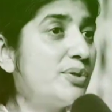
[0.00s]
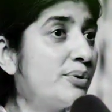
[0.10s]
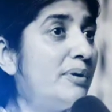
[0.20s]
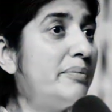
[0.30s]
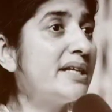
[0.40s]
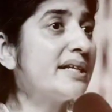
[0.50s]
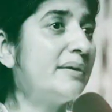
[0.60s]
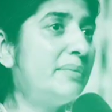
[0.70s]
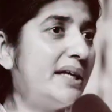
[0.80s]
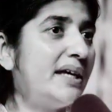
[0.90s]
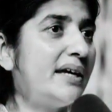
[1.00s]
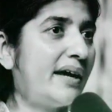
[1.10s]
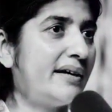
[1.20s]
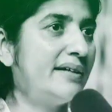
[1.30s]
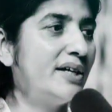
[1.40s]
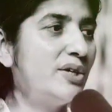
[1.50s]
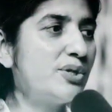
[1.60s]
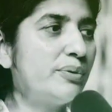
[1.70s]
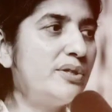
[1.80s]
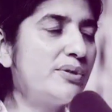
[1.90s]
सोलमेट का मीनिंग क्या है
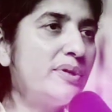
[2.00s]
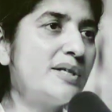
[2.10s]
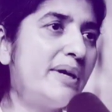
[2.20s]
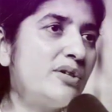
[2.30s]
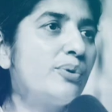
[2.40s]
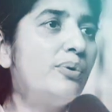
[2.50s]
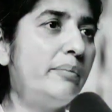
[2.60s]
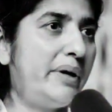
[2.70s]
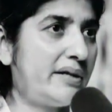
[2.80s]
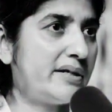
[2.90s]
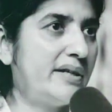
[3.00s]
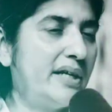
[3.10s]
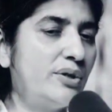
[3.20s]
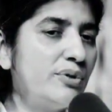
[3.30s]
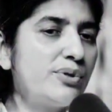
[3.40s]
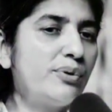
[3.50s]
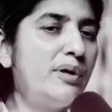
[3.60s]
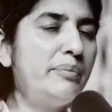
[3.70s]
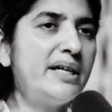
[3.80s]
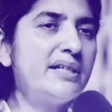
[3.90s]
सो एंड सो इज माई सोलमेट तो
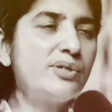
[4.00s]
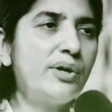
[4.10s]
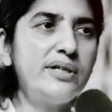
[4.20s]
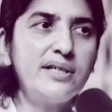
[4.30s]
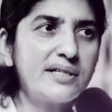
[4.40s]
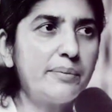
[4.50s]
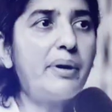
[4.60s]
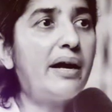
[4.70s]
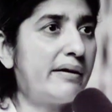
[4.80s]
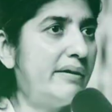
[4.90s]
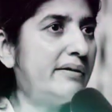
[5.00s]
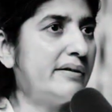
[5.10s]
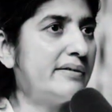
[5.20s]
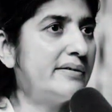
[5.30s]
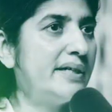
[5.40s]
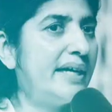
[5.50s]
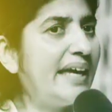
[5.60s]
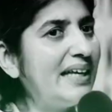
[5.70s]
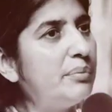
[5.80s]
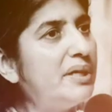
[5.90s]
सोलमेट इज नॉट जस्ट अ पार्टनर
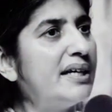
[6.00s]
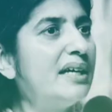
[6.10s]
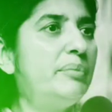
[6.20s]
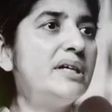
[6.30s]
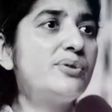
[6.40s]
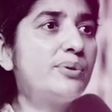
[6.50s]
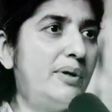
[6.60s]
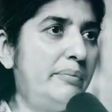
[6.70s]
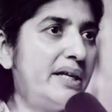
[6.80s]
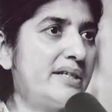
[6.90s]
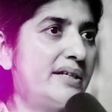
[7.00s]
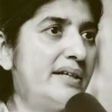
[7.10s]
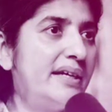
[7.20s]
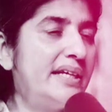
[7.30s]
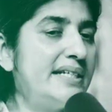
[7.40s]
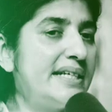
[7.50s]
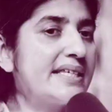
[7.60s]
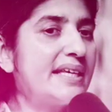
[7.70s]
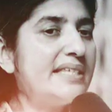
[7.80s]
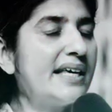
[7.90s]
एनीबडी कैन बी अ सोलमेट
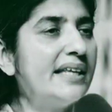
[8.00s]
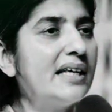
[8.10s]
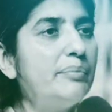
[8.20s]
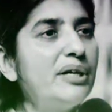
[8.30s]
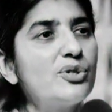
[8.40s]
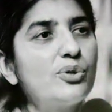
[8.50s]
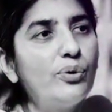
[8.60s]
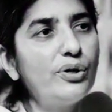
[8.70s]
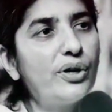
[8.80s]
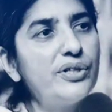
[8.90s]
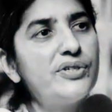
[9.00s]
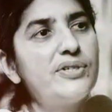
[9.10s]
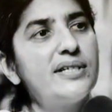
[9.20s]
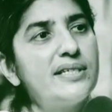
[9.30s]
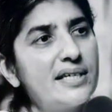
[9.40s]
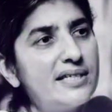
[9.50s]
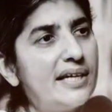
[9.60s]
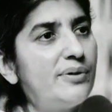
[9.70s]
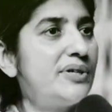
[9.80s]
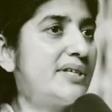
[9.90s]
जिसके साथ आप एक सोल कॉन्शियसनेस के
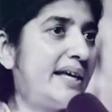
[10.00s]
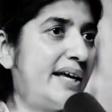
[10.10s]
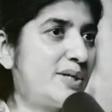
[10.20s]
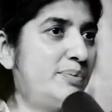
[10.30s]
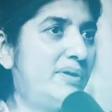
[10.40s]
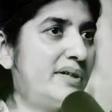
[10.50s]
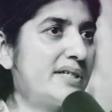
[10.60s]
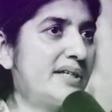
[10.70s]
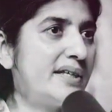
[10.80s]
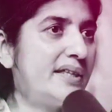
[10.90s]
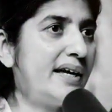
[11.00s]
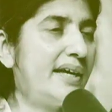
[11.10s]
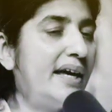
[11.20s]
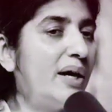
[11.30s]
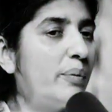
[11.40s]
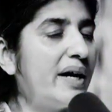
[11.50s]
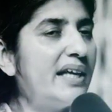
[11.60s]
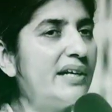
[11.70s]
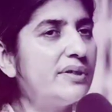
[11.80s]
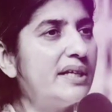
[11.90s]
साथ रिश्ता एक्सपीरियंस करते हैं
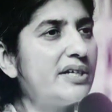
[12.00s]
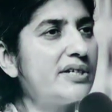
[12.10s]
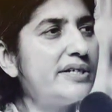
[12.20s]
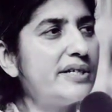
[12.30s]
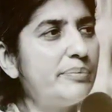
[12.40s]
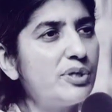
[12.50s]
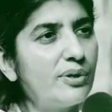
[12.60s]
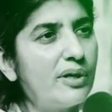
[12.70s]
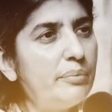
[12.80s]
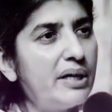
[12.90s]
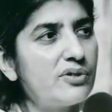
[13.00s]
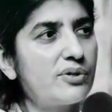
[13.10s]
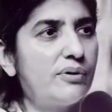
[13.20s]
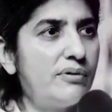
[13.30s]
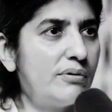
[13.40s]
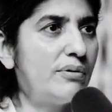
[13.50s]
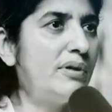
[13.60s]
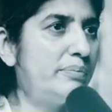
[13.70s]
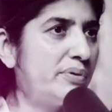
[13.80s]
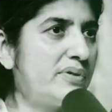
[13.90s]
वे दैट रिलेशनशिप इज़ नॉट बेस्ड ऑन
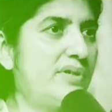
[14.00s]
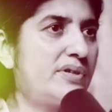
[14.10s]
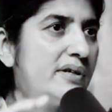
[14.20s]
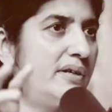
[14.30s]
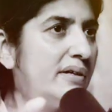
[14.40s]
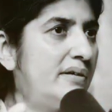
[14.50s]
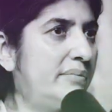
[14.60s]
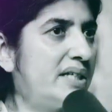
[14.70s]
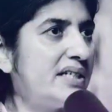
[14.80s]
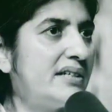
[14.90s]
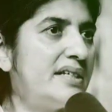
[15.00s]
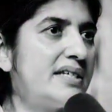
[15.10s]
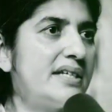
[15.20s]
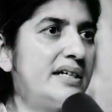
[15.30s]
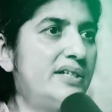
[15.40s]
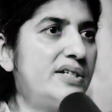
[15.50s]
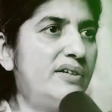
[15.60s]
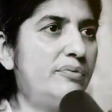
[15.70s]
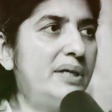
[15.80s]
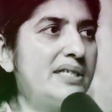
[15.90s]
रोल पोजिशन मटीरियलिस्टिक
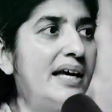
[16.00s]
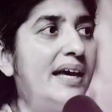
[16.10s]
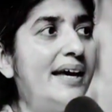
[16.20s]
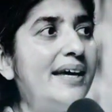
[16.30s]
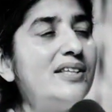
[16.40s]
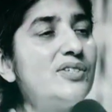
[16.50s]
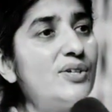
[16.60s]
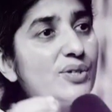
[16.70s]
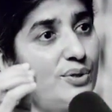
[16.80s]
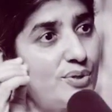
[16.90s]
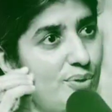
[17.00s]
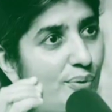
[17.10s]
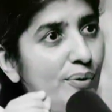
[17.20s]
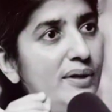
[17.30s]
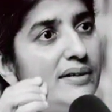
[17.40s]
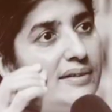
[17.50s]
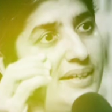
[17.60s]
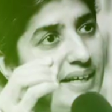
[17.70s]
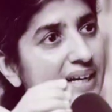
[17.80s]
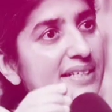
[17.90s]
अचीवमेंट्स इट्स जस्ट अ सोल
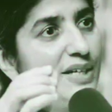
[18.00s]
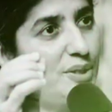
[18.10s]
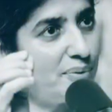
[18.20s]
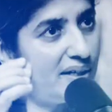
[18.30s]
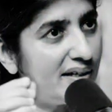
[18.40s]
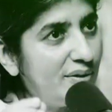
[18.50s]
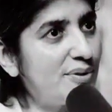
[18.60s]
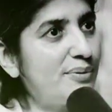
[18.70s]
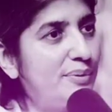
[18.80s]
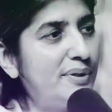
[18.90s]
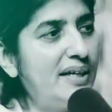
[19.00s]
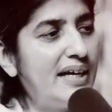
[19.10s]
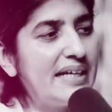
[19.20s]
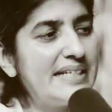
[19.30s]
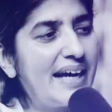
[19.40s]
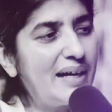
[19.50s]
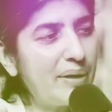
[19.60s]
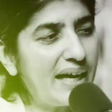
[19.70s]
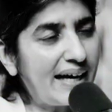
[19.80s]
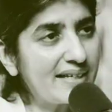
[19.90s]
कनेक्टिंग टू अनदर सोल जहाँ
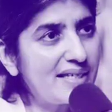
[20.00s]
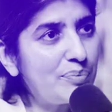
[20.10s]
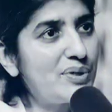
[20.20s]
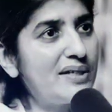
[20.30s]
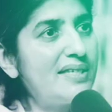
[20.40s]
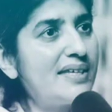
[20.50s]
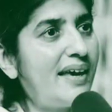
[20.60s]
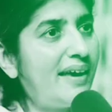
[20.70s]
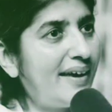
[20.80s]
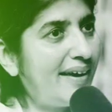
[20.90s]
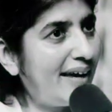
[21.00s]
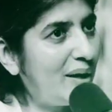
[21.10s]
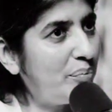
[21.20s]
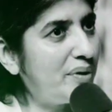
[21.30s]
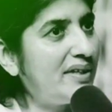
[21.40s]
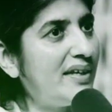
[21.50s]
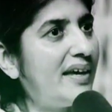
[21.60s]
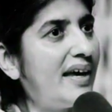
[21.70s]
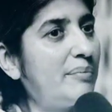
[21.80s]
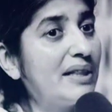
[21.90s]
पे एक्सेप्टेंस है एम्पथी
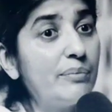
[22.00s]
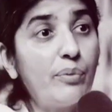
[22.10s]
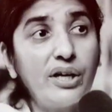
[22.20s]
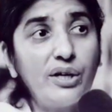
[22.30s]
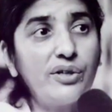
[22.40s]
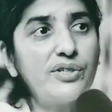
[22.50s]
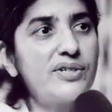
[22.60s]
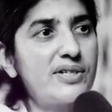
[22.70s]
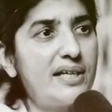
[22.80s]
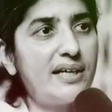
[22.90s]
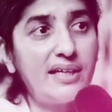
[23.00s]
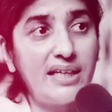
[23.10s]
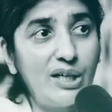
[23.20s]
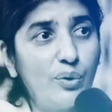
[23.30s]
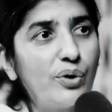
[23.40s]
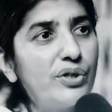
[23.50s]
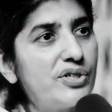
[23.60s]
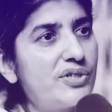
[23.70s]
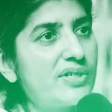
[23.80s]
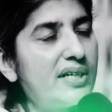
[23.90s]
है मतलब बॉडी कॉन्शियस नहीं है ईगो
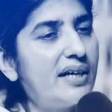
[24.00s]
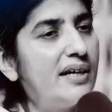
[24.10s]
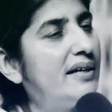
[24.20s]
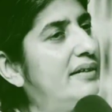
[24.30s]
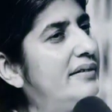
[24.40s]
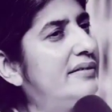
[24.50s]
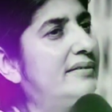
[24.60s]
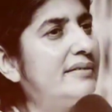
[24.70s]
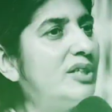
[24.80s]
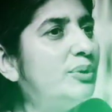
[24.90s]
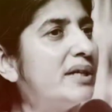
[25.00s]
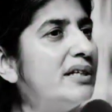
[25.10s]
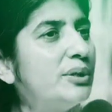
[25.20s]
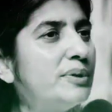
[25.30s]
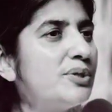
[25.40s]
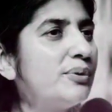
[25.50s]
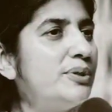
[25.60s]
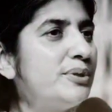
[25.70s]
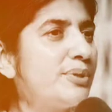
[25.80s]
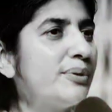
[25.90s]
कॉन्शियस नहीं है यू आर इन टू अ
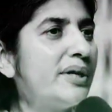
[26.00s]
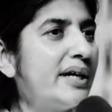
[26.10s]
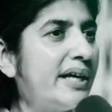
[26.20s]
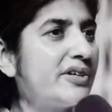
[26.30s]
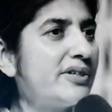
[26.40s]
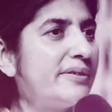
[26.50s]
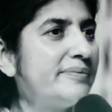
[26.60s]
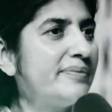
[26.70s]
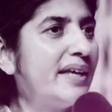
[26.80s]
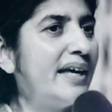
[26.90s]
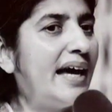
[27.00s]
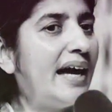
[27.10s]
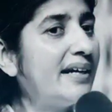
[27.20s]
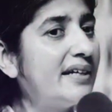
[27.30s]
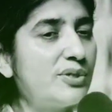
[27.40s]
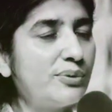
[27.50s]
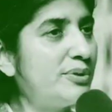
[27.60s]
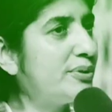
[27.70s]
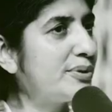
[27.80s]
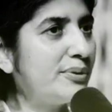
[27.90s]
सोल टू सोल कनेक्शन अगर
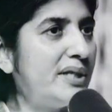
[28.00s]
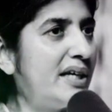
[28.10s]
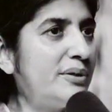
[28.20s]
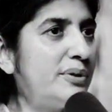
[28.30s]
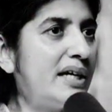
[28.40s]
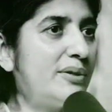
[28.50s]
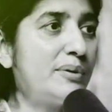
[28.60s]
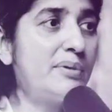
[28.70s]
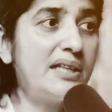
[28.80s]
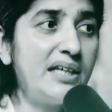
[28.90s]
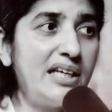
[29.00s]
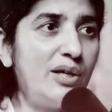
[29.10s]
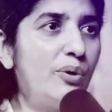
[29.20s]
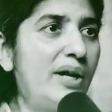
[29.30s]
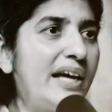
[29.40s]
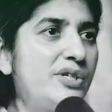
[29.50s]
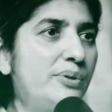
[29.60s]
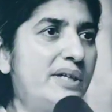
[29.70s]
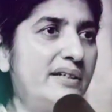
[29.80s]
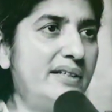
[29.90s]
सोल टू सोल नहीं होता है तो हम कहते हैं ईगो क्लैश हो रहा